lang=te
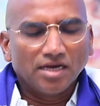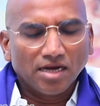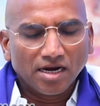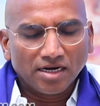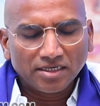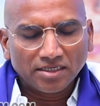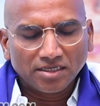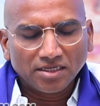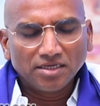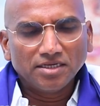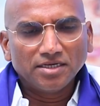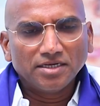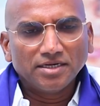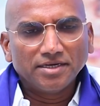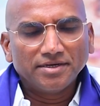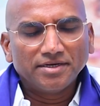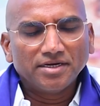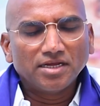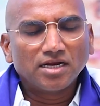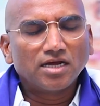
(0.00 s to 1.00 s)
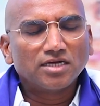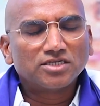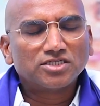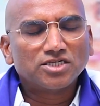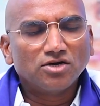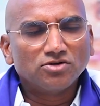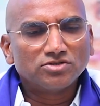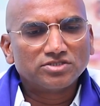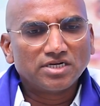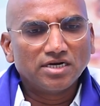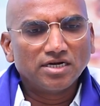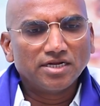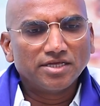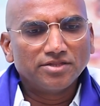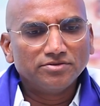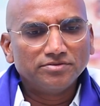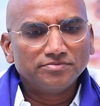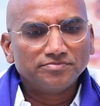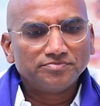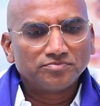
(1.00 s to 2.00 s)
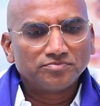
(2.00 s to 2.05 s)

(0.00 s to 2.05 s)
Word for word: ఎలాంటి నిరాశ అవసరం లేదు